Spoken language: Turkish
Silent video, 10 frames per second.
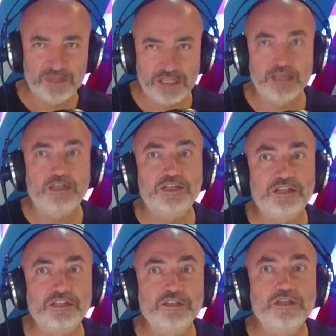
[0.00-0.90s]
bir de
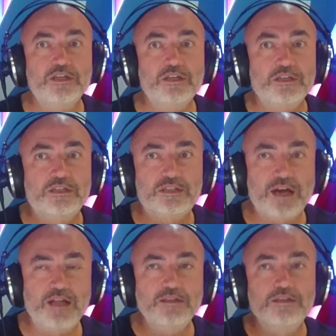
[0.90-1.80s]
Kral'ın
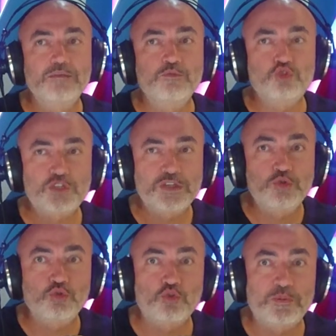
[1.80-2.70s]
Kral Müzik
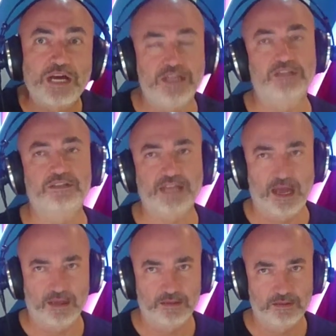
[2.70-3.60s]
YouTube kanalında.
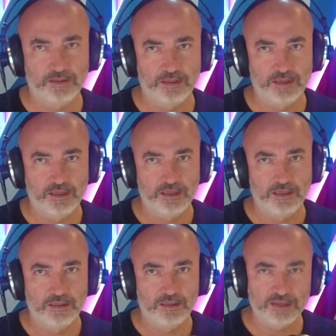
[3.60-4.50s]
Evet.
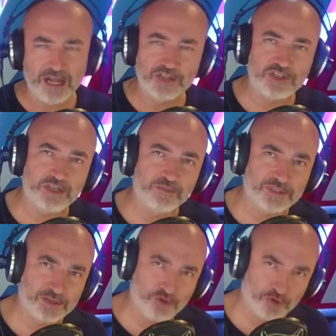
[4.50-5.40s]

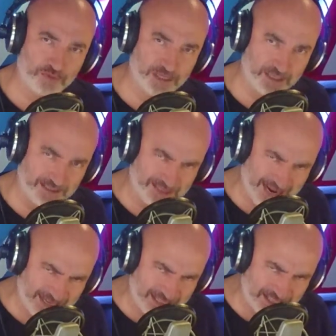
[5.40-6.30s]
Kralcılarımıza diyorum ki
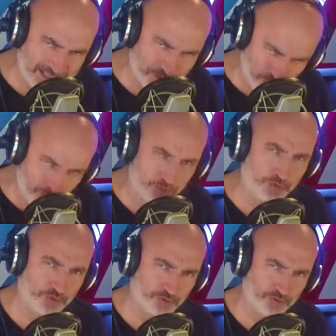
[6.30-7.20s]
internete giriyor
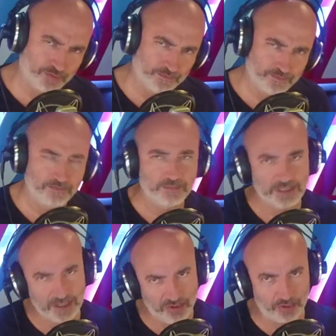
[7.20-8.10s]
musunuz?
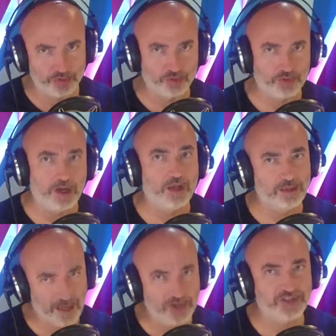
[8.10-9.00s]
Giriyorsunuz.
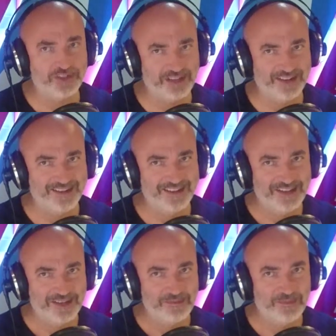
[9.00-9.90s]
Allah aşkına
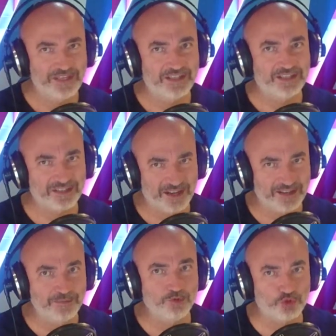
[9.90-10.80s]
bir
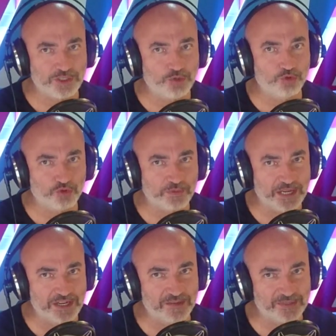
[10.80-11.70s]
Kral Müzik YouTube
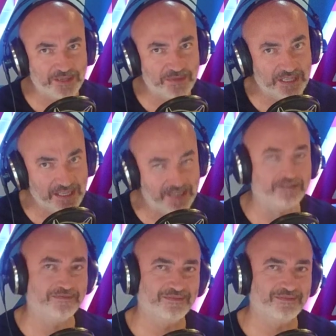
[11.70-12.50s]
kanalımıza bir girin.